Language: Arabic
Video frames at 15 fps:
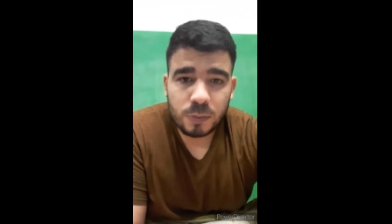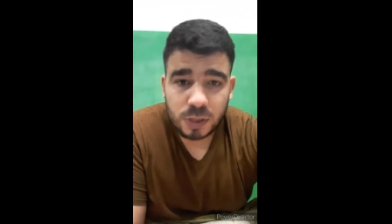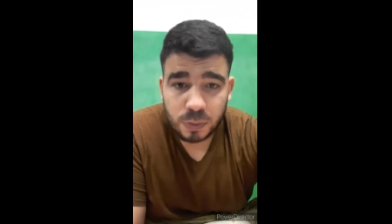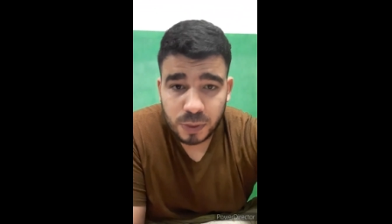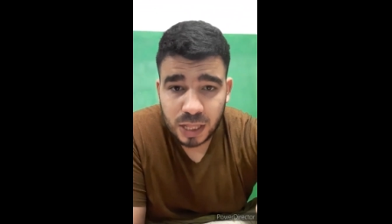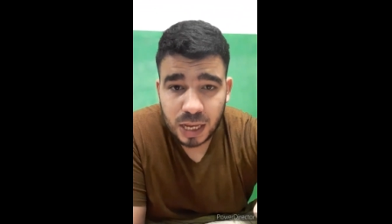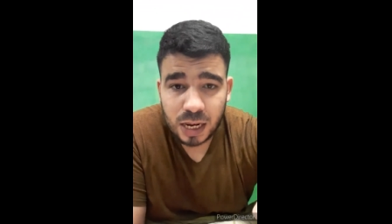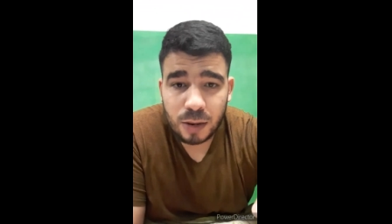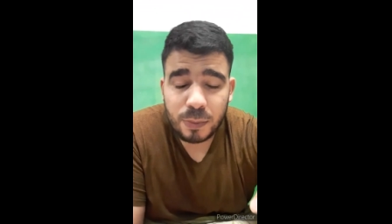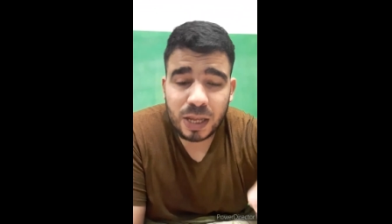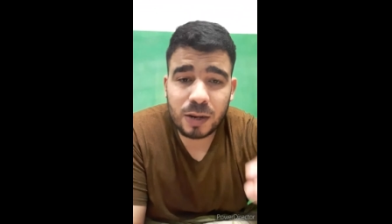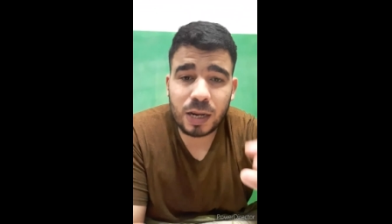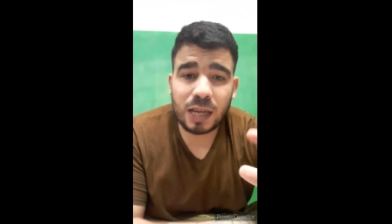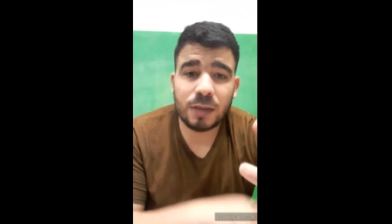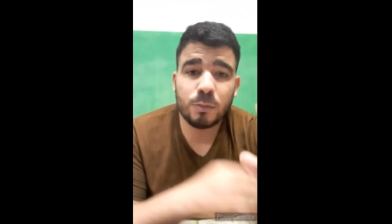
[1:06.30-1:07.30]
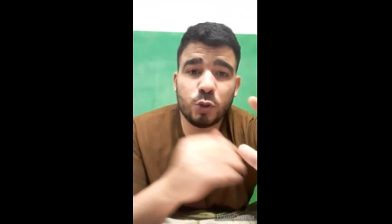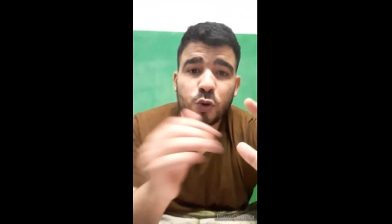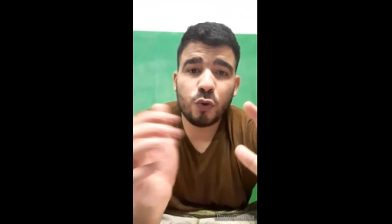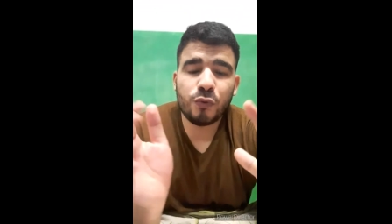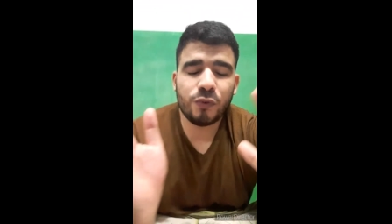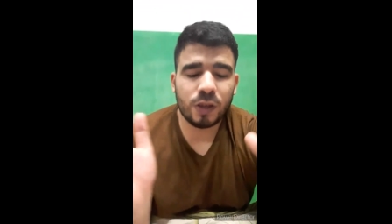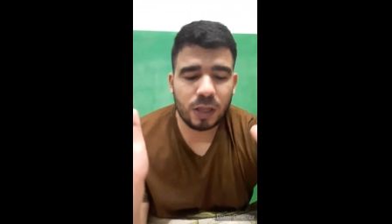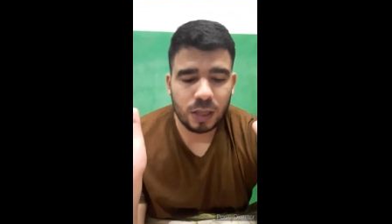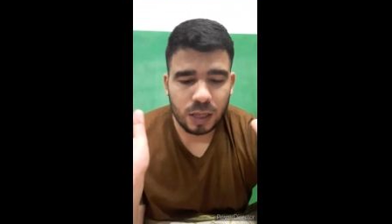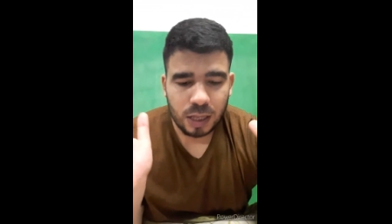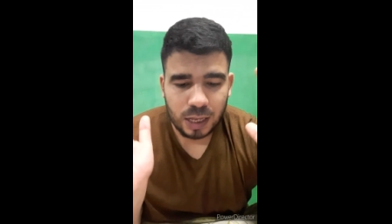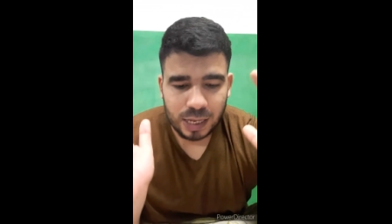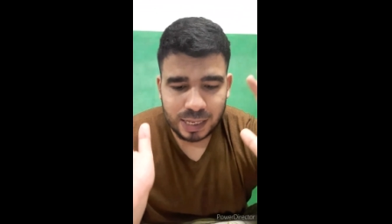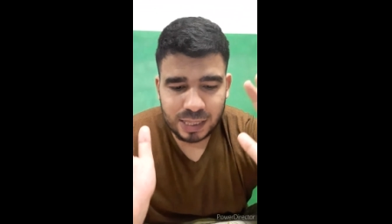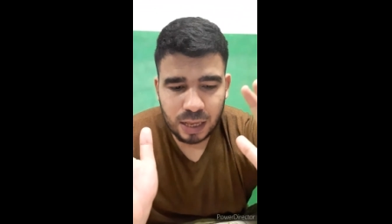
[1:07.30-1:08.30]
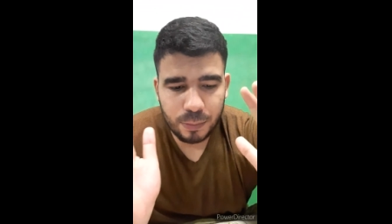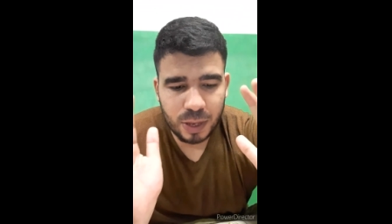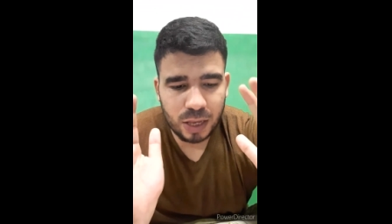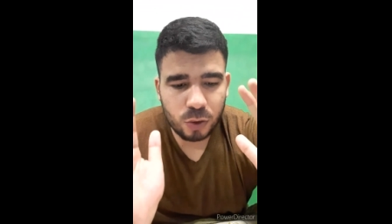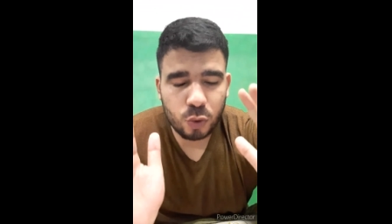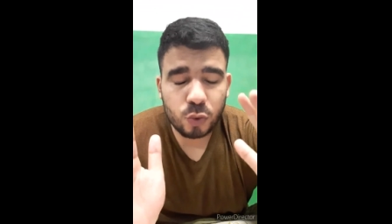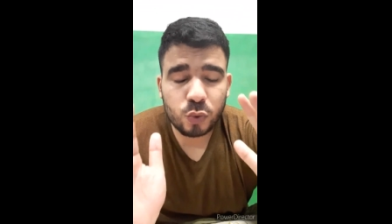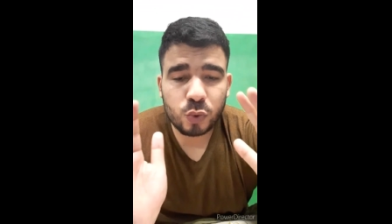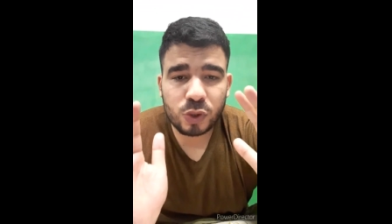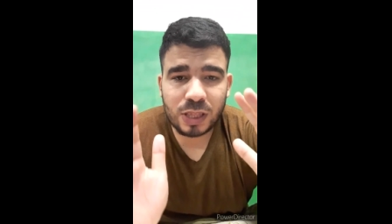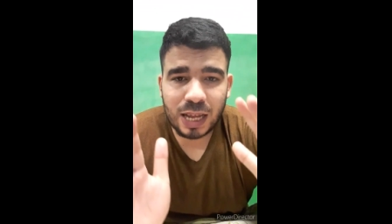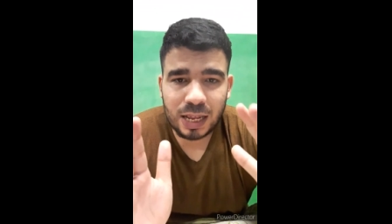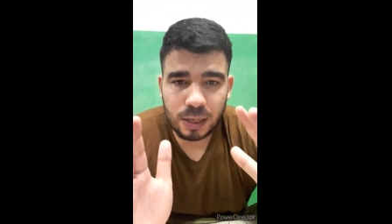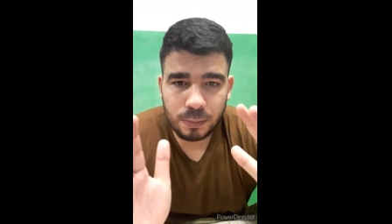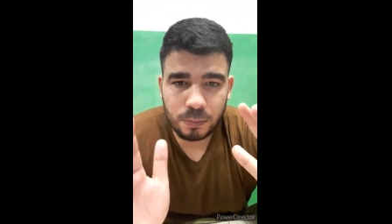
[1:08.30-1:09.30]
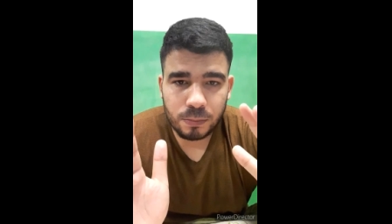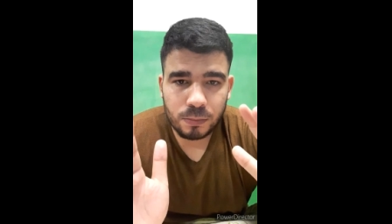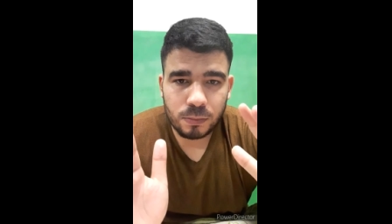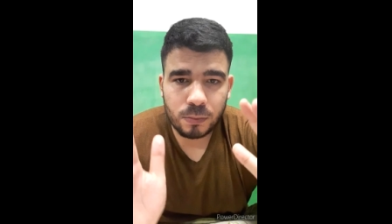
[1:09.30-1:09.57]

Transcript: بسم الله الرحمن الرحيم شوف عندما يكون الطالب